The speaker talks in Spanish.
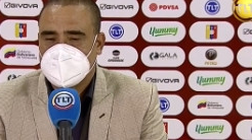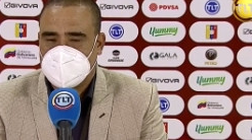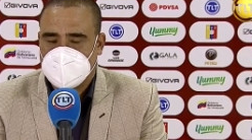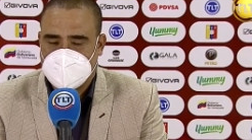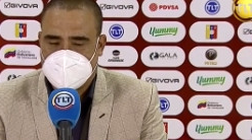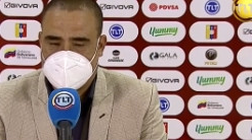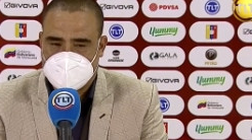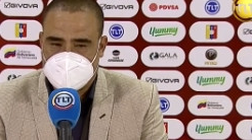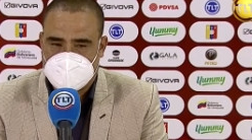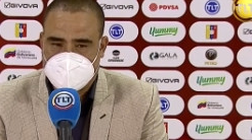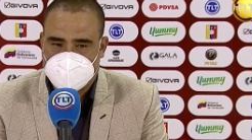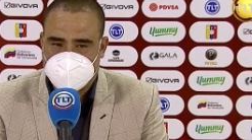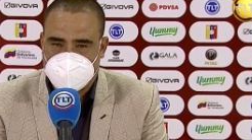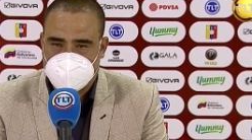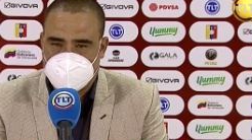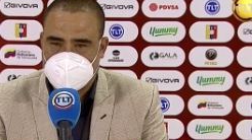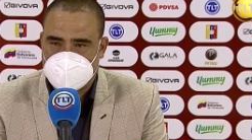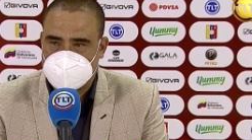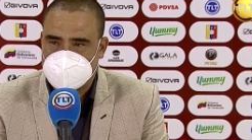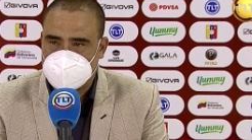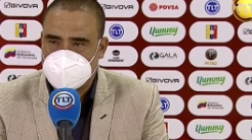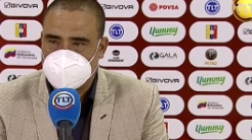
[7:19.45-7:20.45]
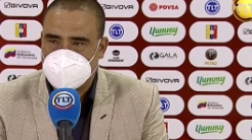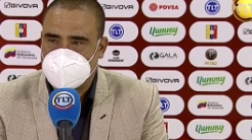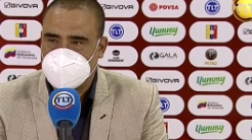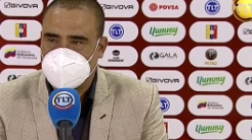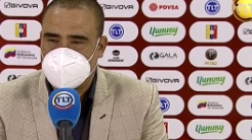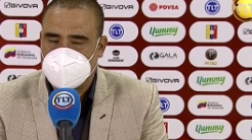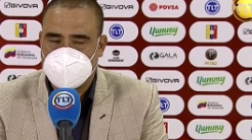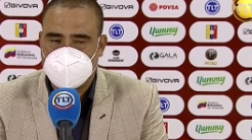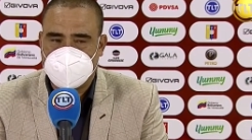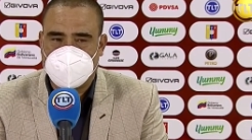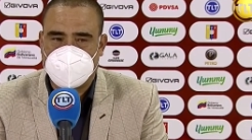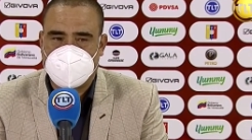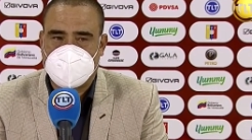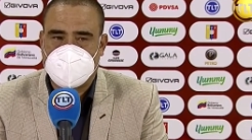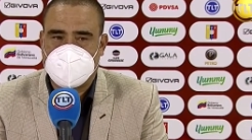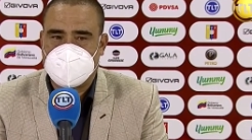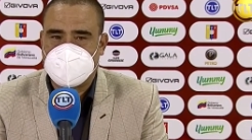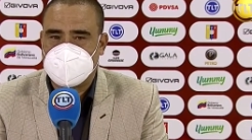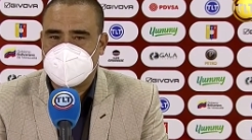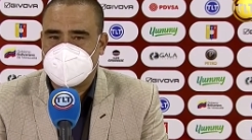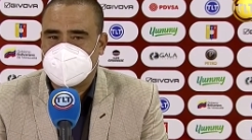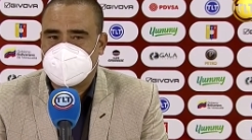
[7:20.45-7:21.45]
en el campeonato
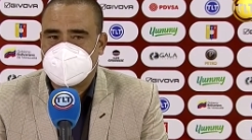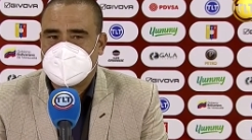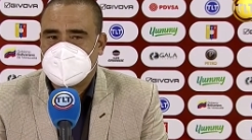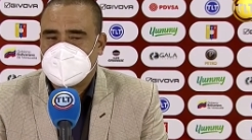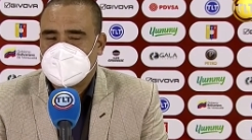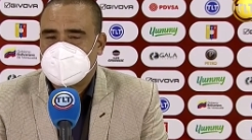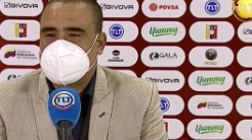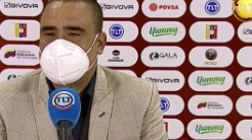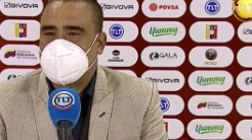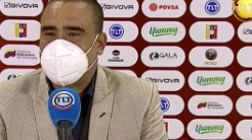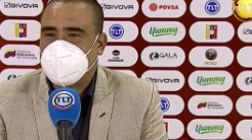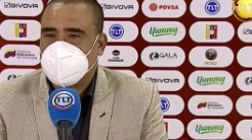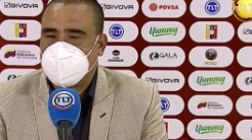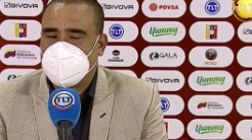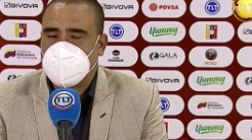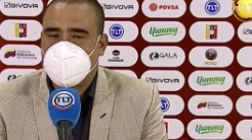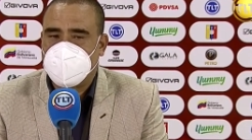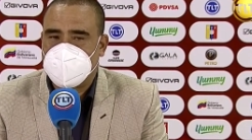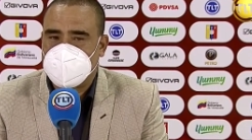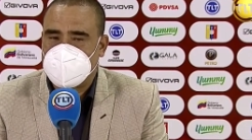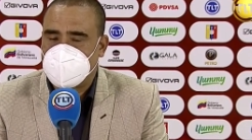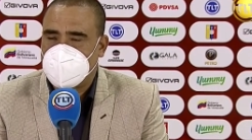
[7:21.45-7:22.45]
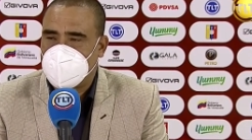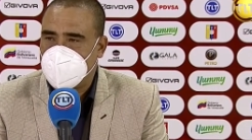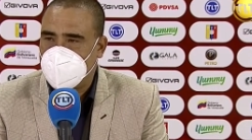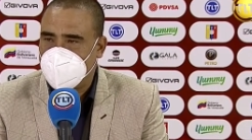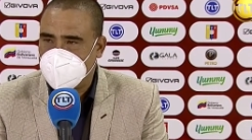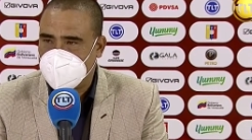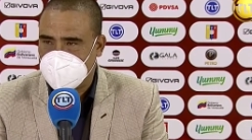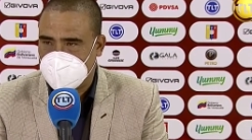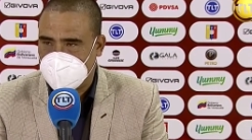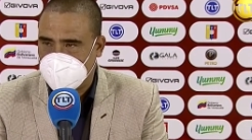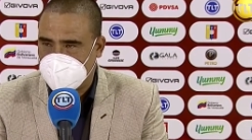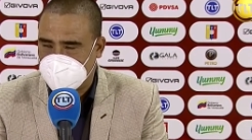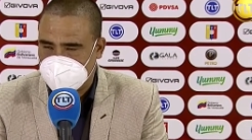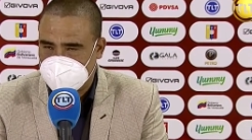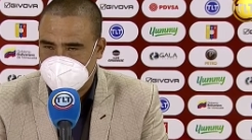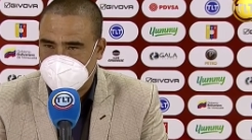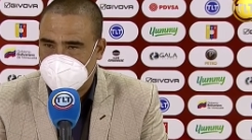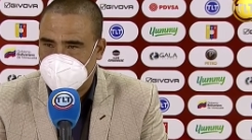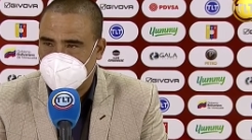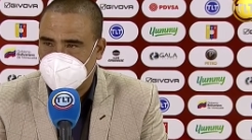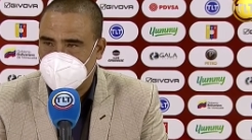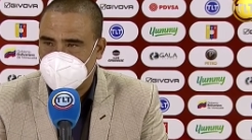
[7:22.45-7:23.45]
local y sabe más o menos cómo manejarse
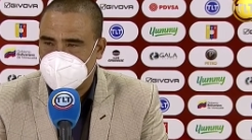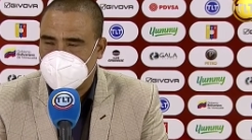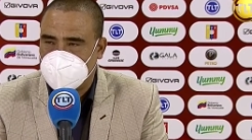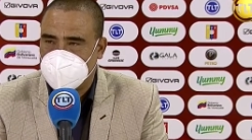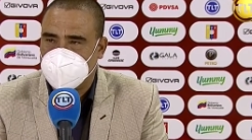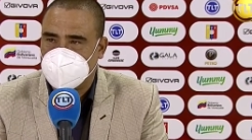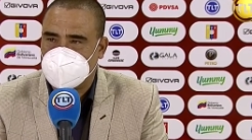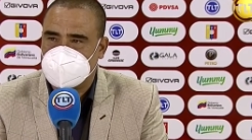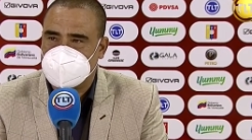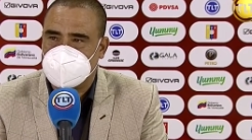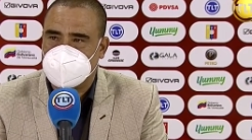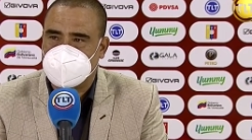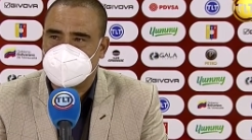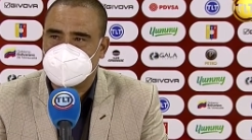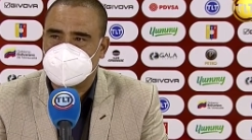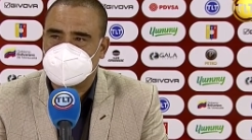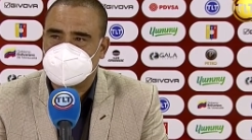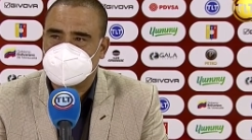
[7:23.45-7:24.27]
a la hora de una expulsión.